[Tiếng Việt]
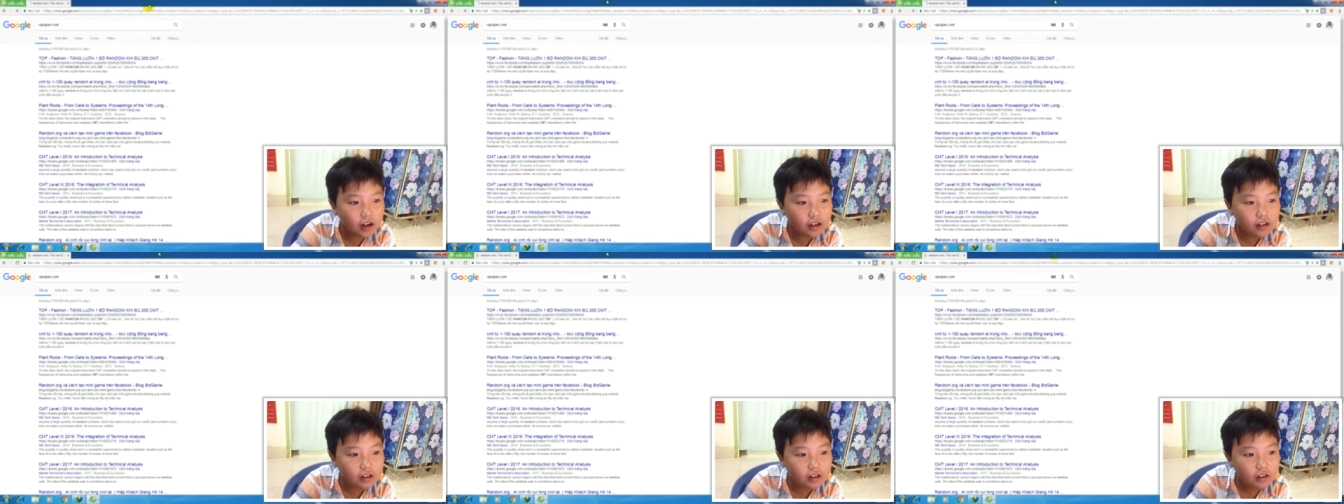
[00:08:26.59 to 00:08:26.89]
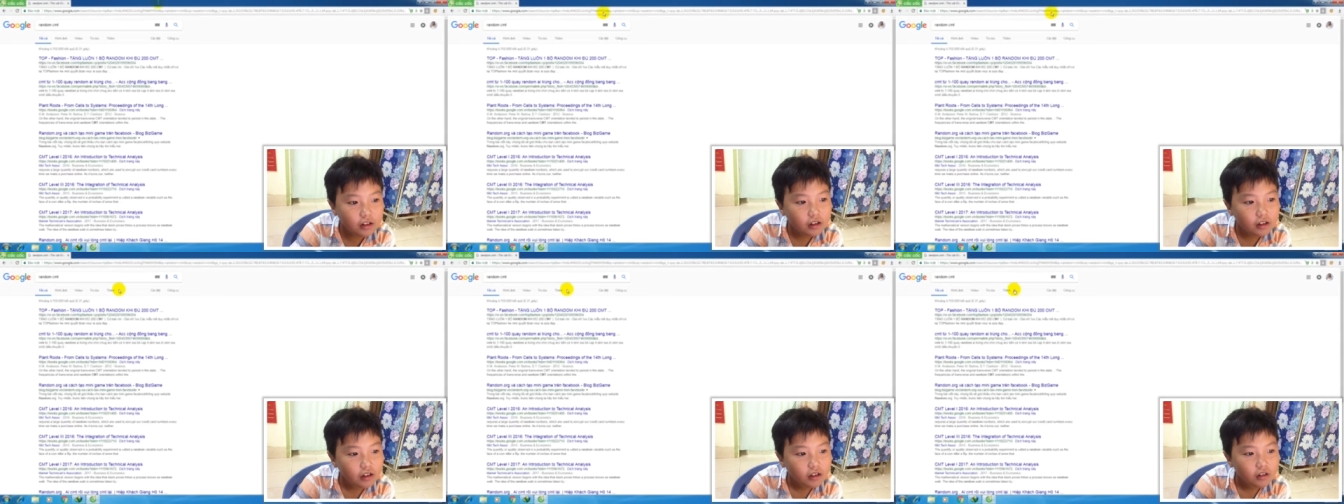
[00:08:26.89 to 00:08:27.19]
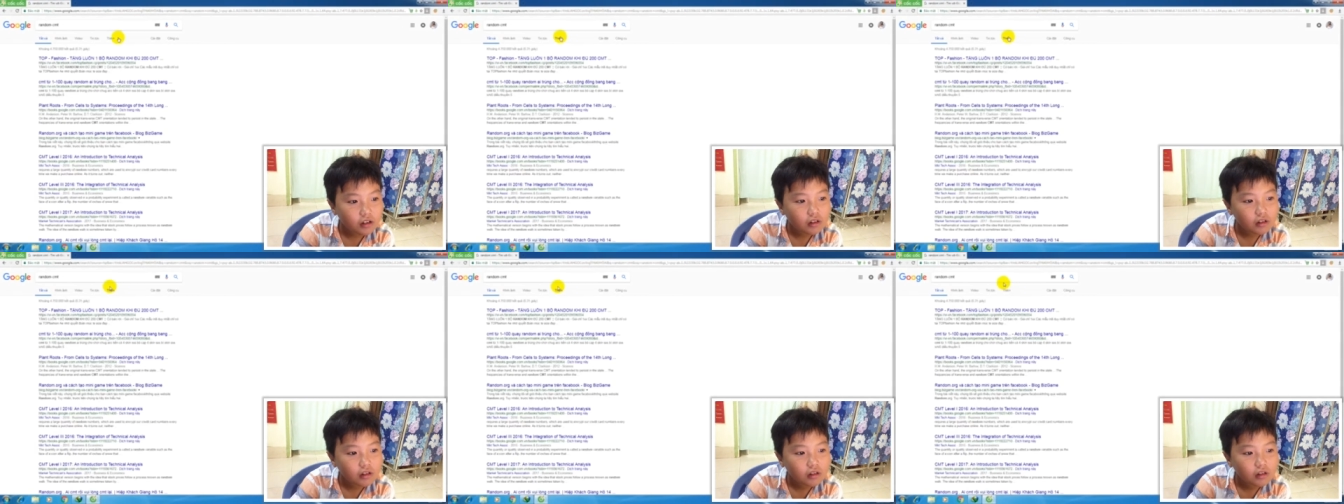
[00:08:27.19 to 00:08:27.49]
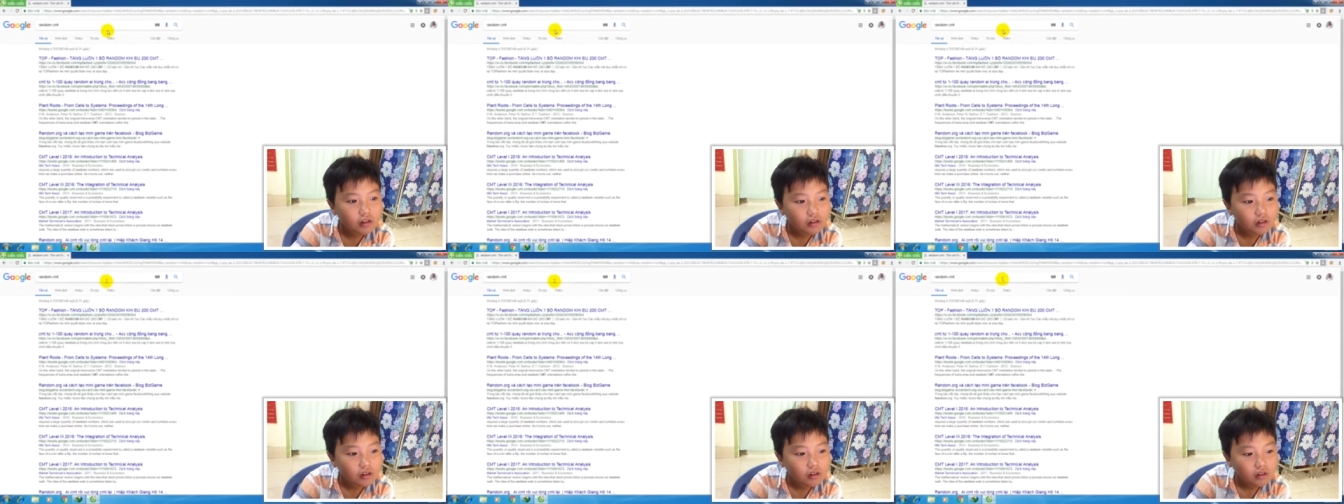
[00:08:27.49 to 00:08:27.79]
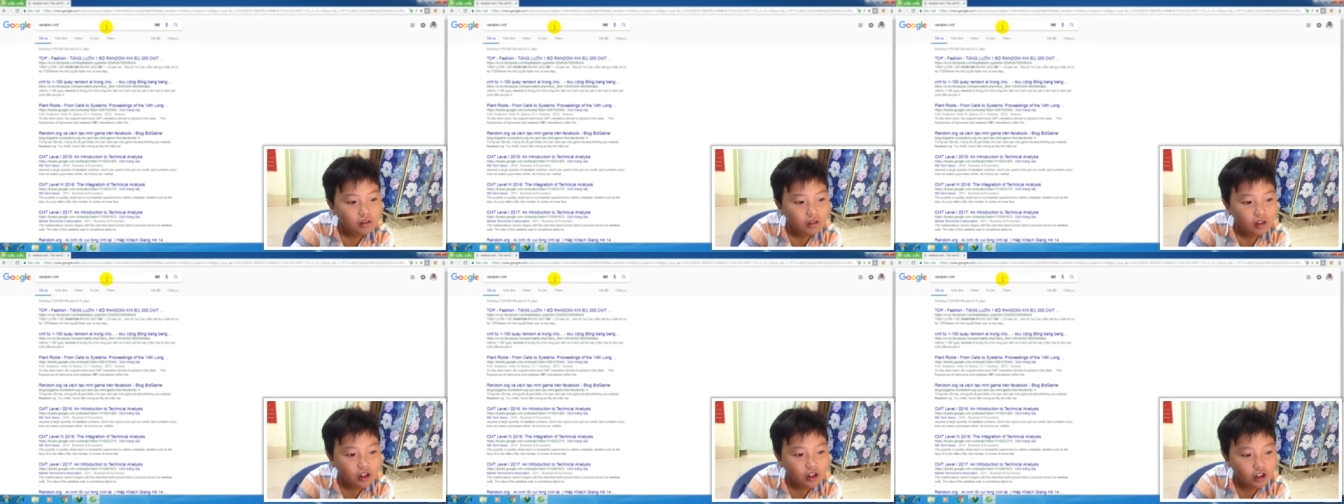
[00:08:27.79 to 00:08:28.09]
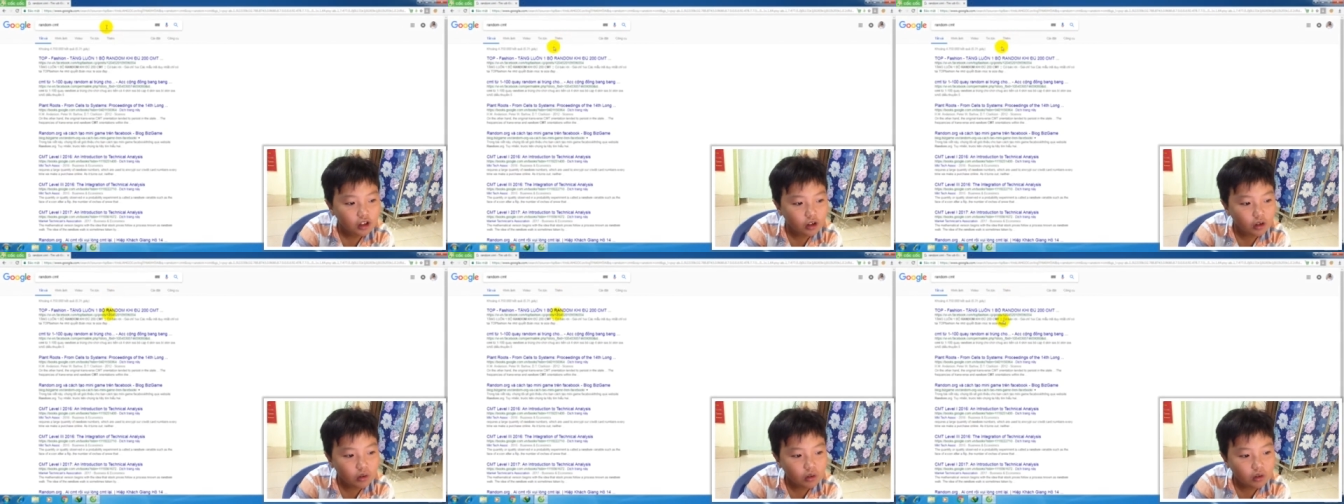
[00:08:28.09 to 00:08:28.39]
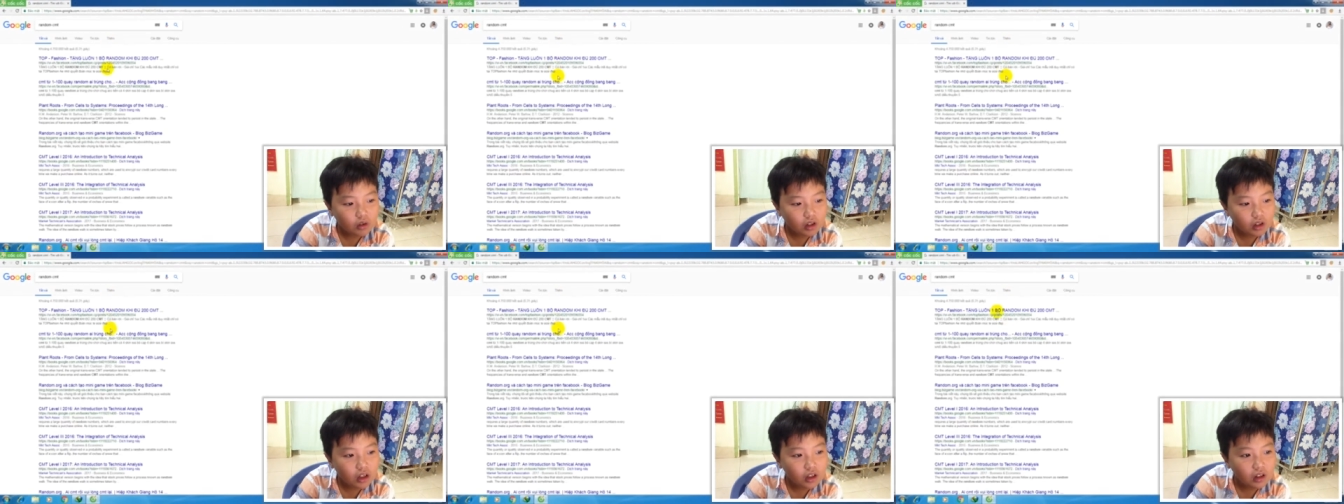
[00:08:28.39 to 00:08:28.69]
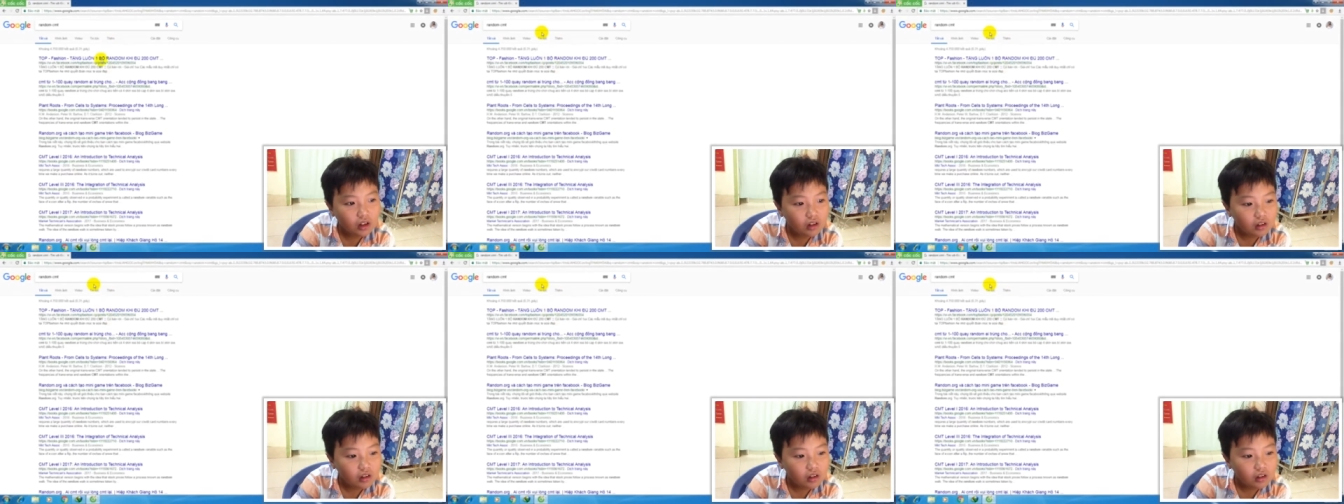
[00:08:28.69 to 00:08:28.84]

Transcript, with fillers: nữa Hiểu luôn ha